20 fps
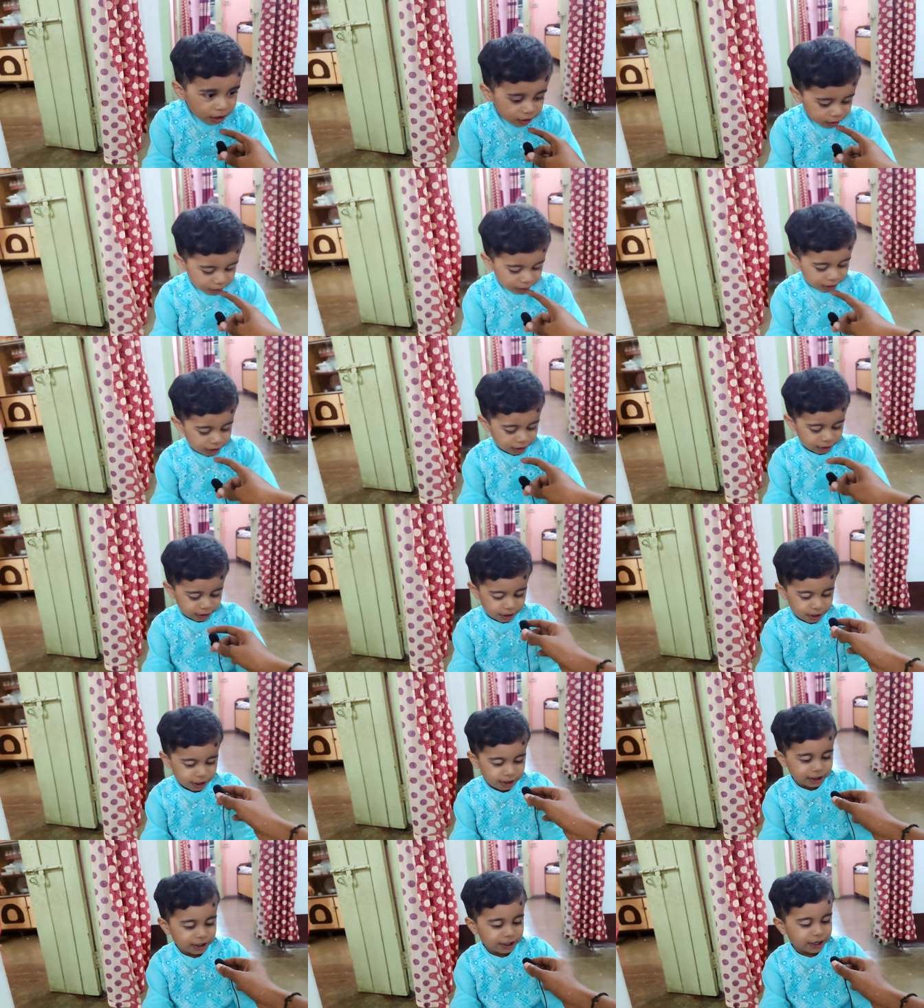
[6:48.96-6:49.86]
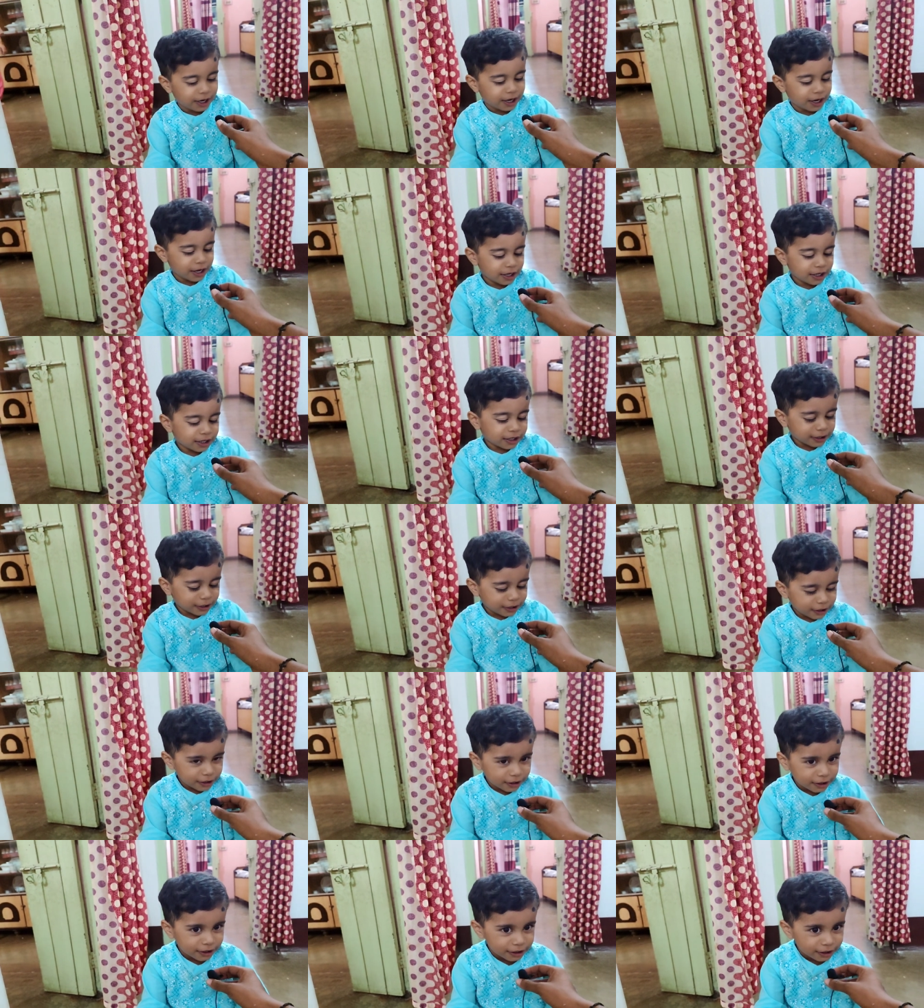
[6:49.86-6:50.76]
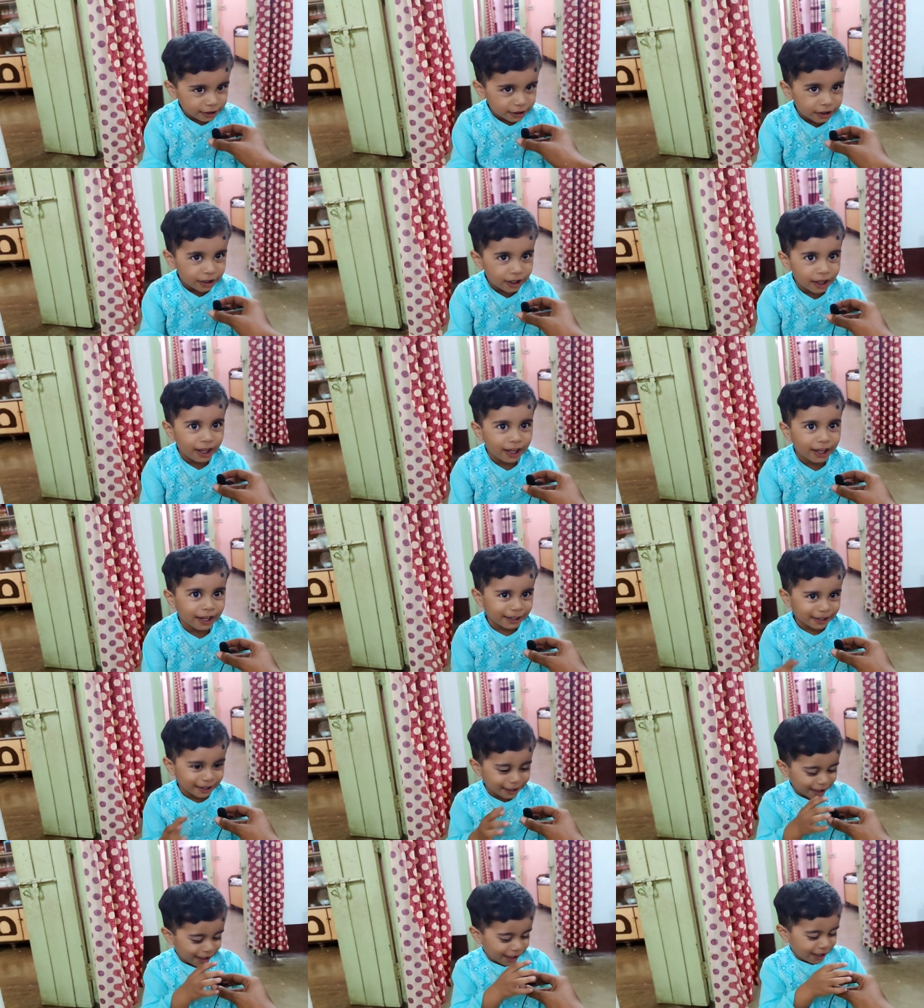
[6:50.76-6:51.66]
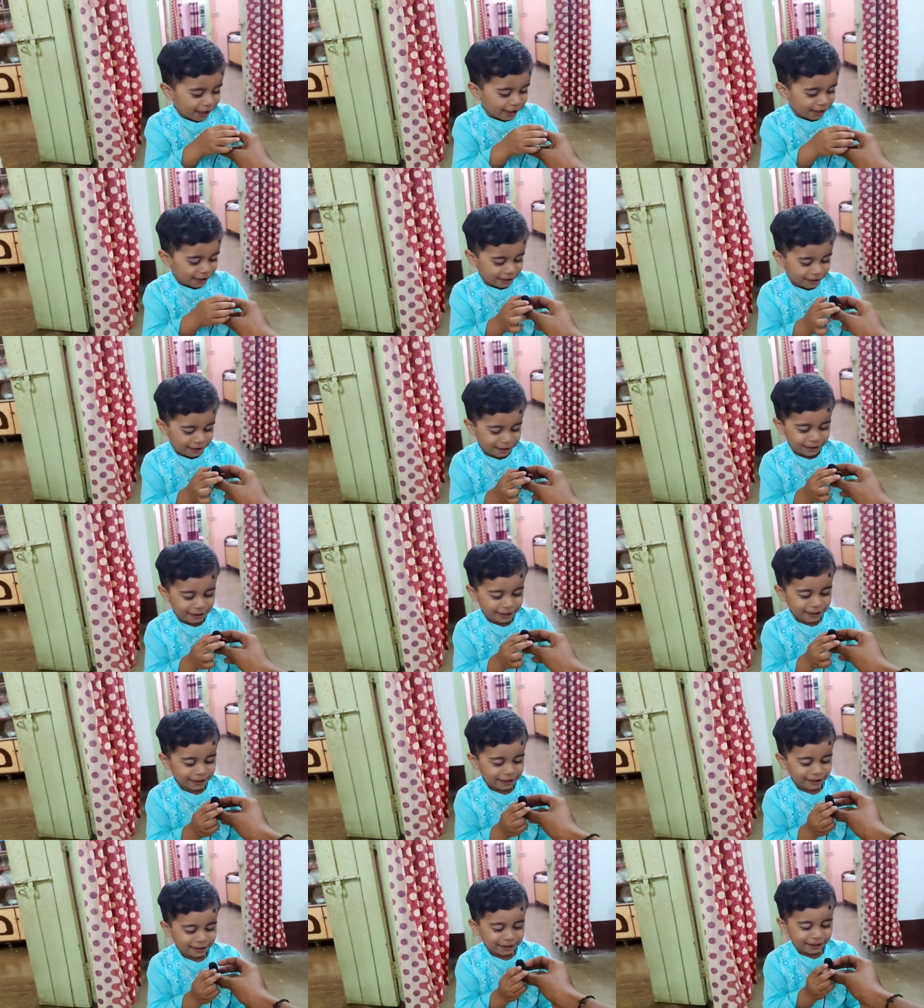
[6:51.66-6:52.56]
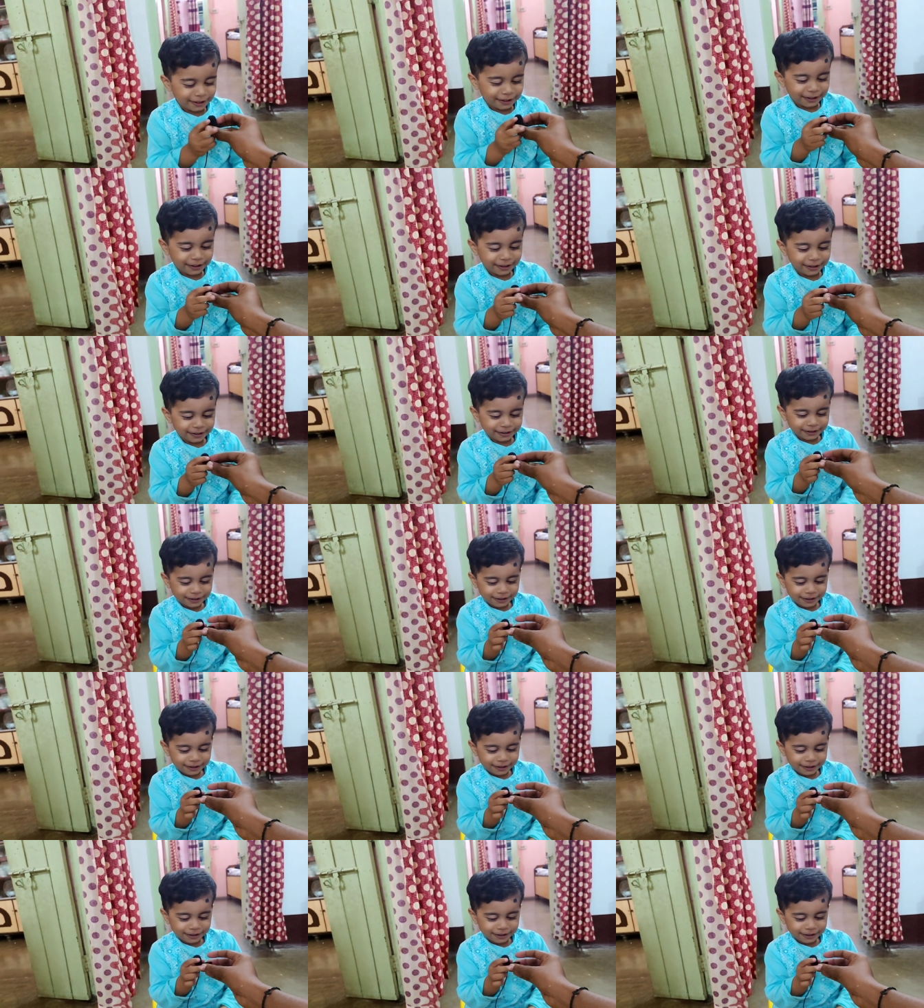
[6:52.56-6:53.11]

बोलिए लाइक करिएगा खाओ मत बोले लाइक करिएगा